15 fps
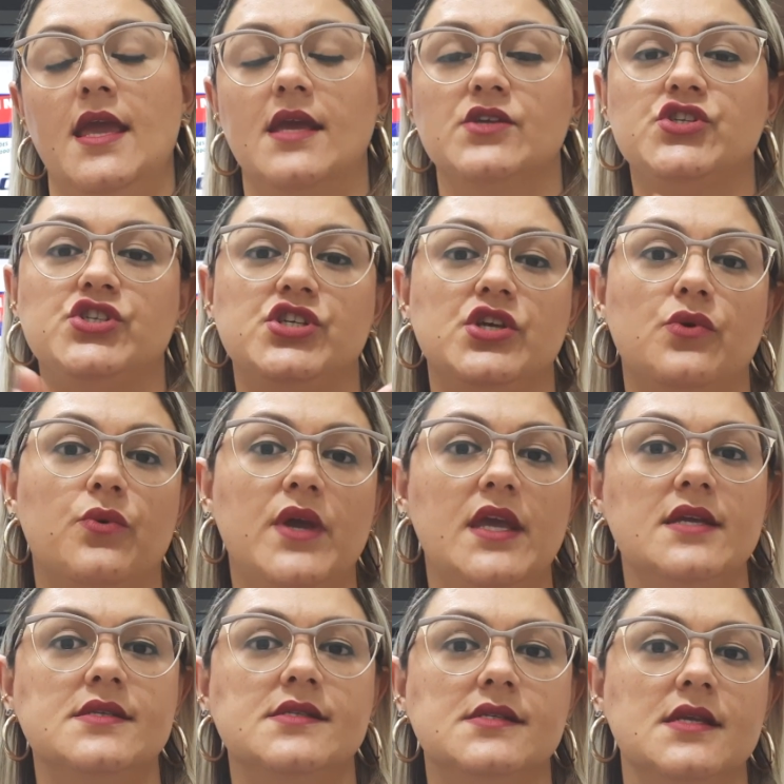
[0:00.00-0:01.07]

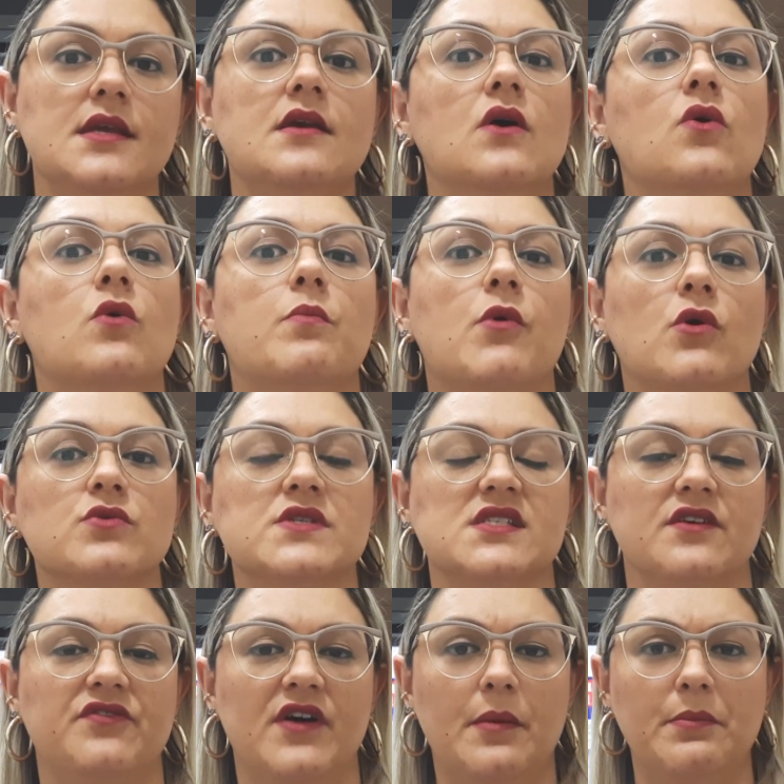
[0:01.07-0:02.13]
extinguisse o
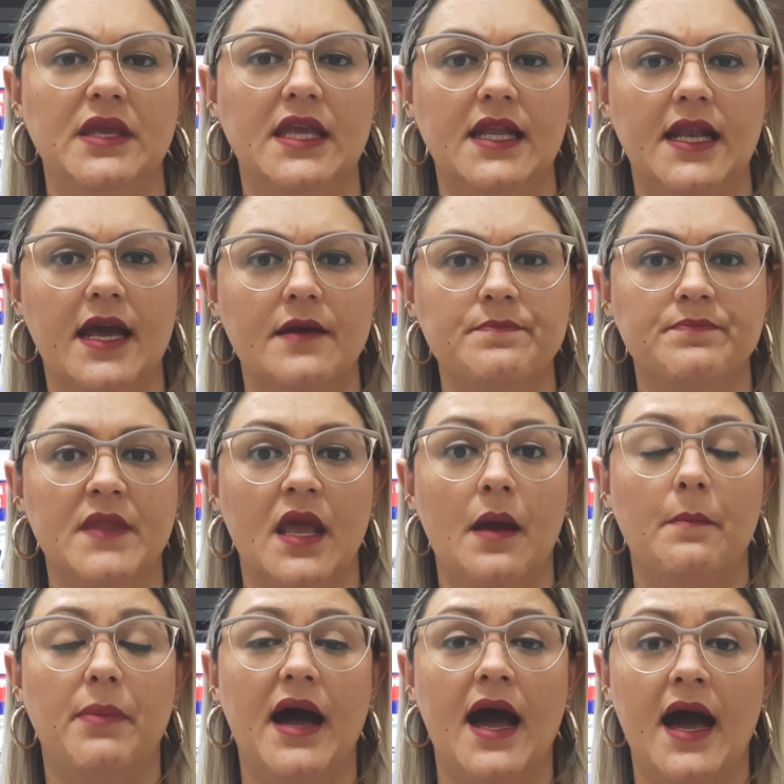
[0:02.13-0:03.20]
Bolsa Família,
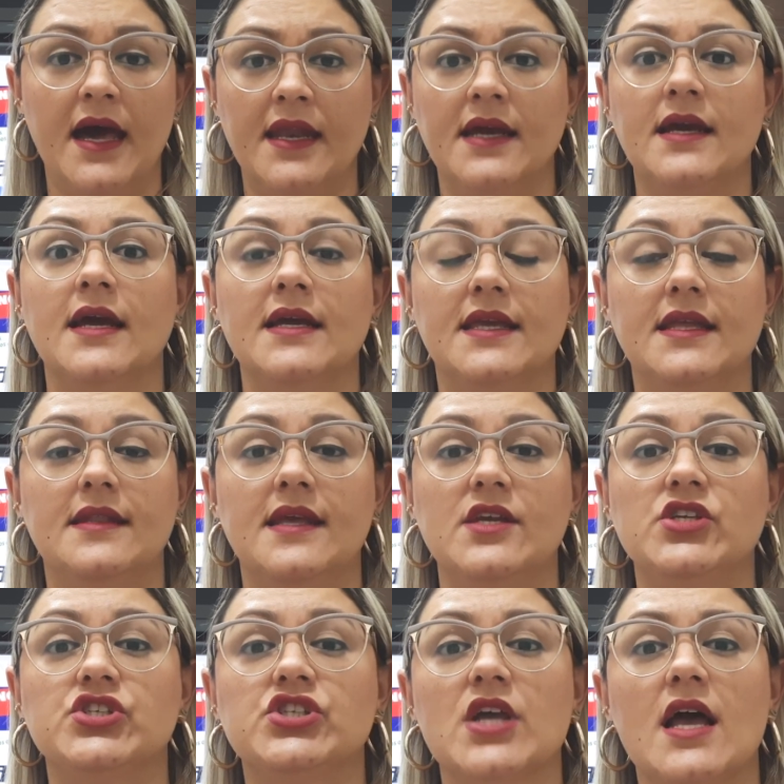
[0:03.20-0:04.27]
para que
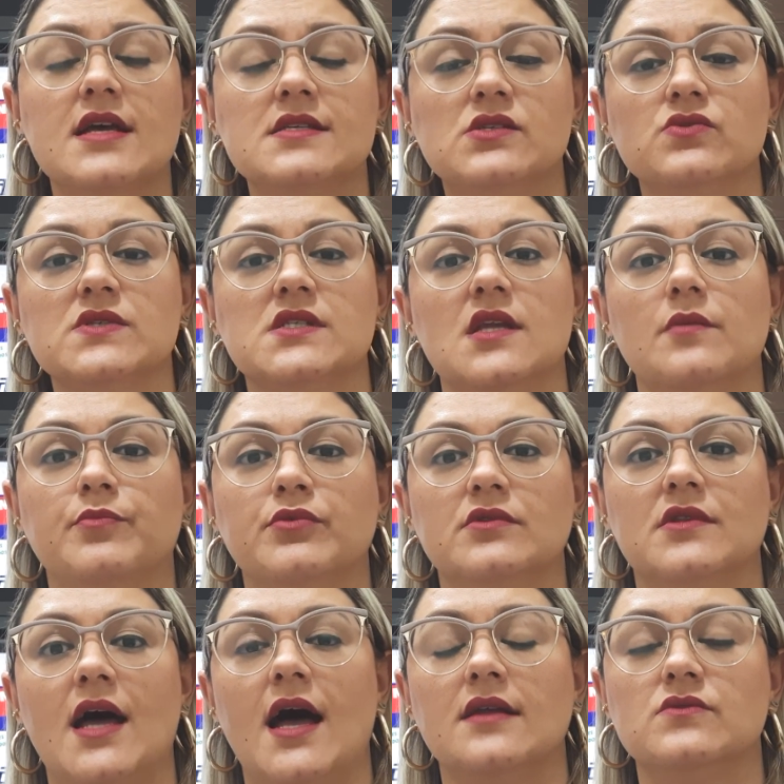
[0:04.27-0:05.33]
deixasse os
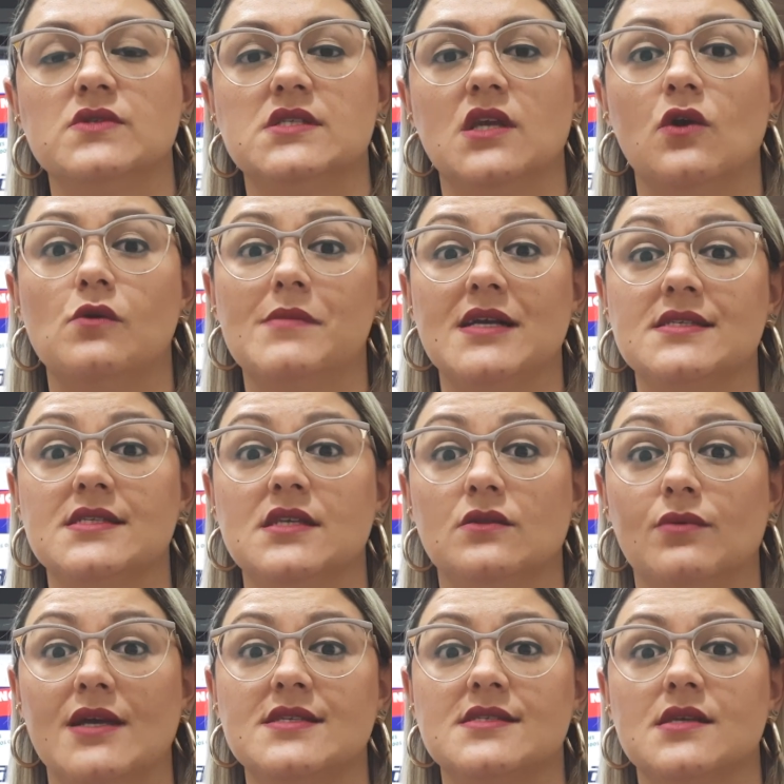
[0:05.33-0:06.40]
deputados em uma
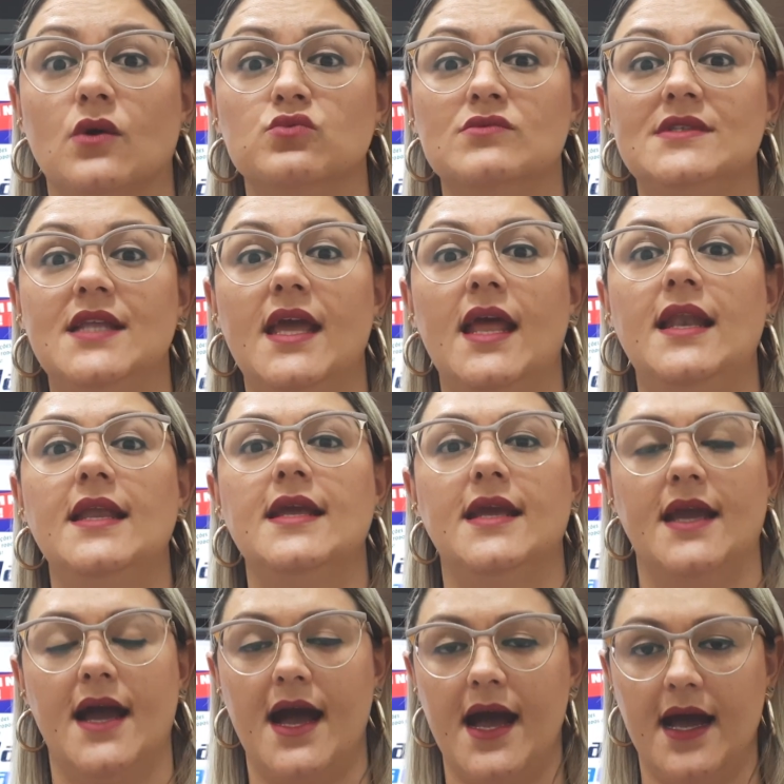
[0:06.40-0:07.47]
situação
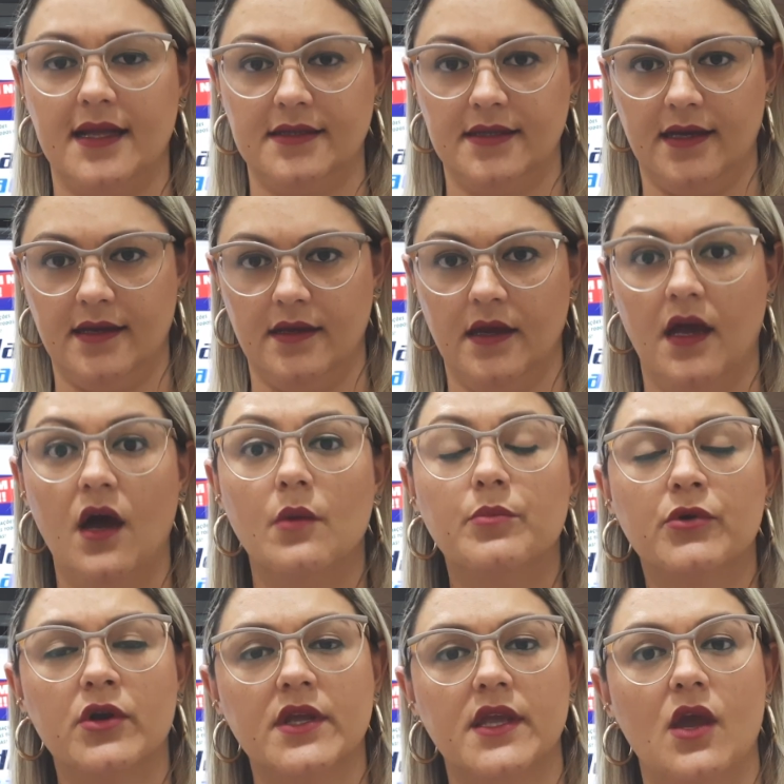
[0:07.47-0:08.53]
delicada.
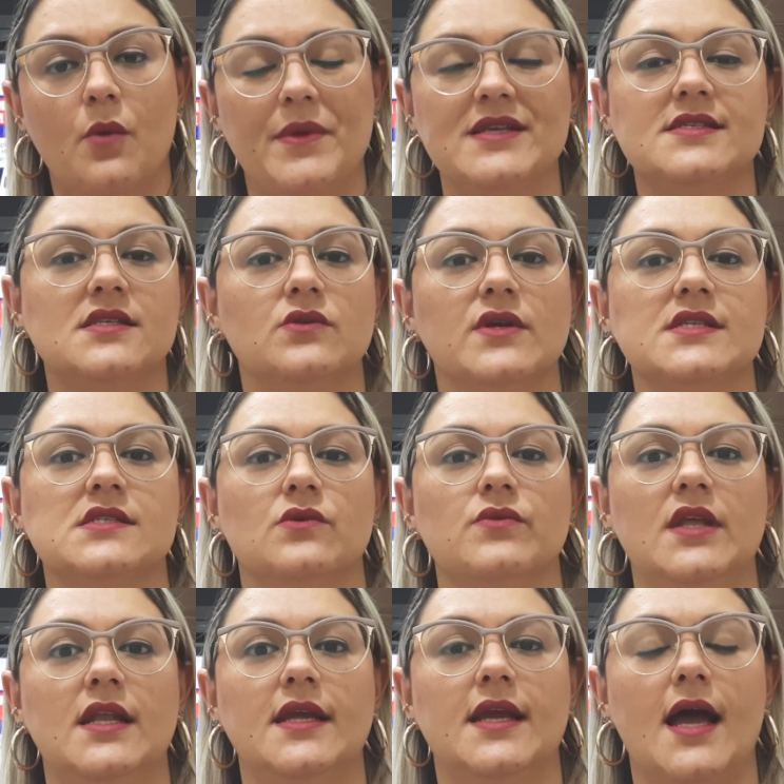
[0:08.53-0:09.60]
Por que uma situação
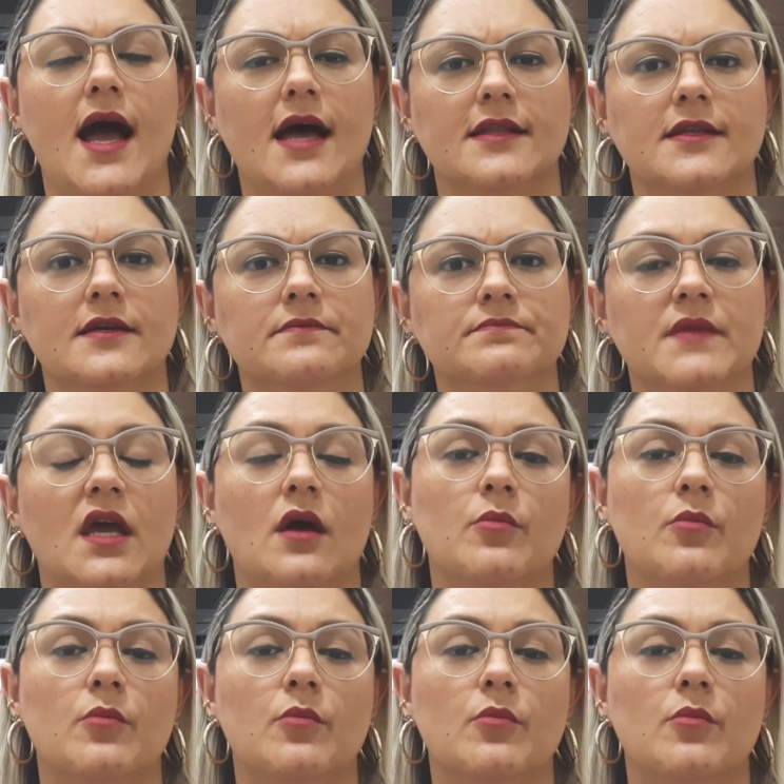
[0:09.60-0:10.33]
delicada?